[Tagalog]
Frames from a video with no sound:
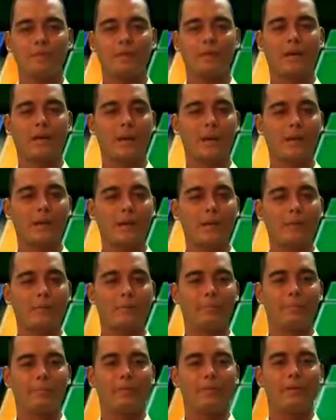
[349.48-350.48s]

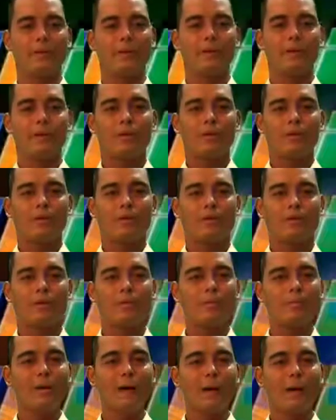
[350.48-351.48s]
Ika-anim,
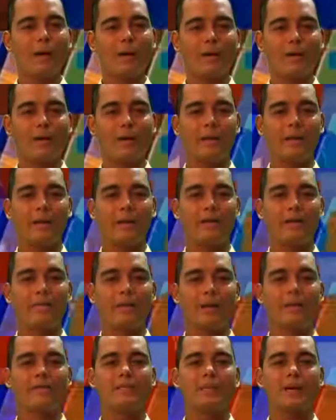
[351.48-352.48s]
kung maaari,
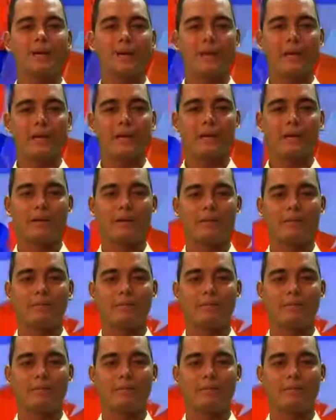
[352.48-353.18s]
umalis ka riyan.